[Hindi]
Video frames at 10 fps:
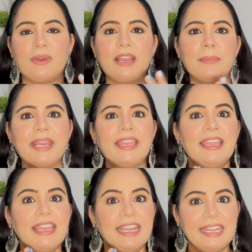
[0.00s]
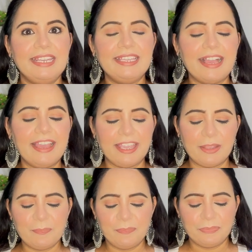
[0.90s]
वाला मैंने लिया है
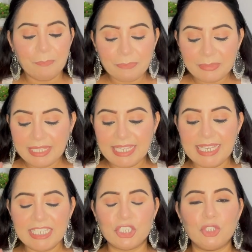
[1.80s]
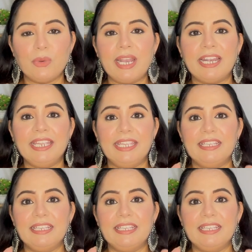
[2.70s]
ईच ज्वेलरी